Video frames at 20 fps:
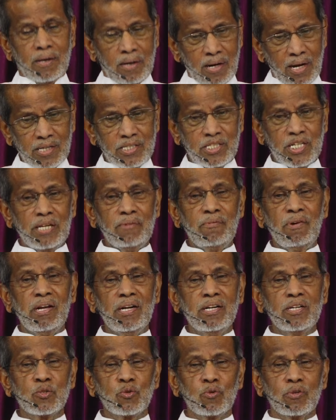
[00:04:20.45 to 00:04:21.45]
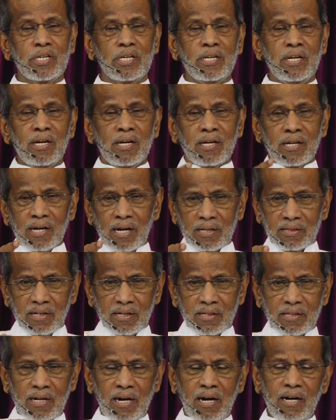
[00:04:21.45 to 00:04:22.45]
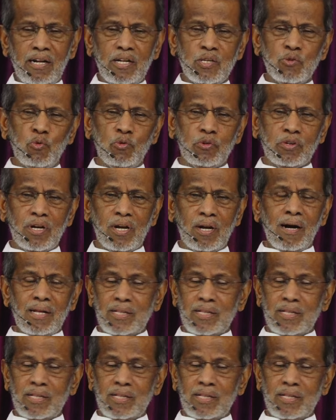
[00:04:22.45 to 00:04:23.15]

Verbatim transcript: நான் செய்வேன் என்று சொல்லி கர்த்தர் அந்த நாளிலே சொல்கிறார்